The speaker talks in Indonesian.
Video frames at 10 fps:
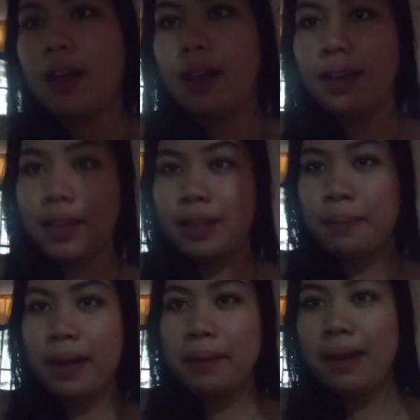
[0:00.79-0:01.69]
Ini
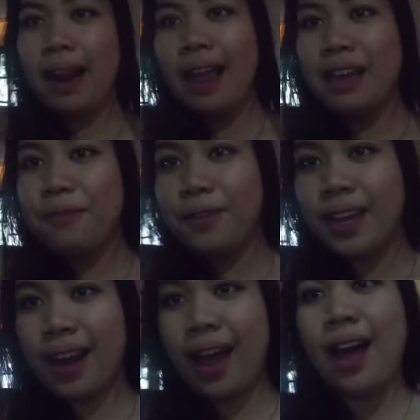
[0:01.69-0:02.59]
tempat dibilang lagi
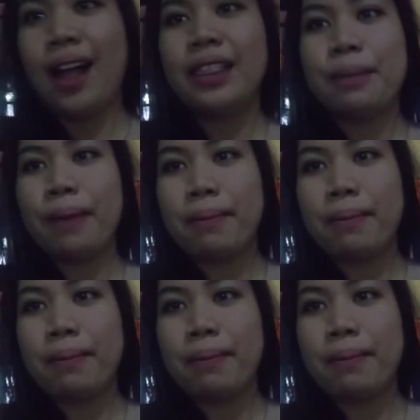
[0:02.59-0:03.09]
viral, tempat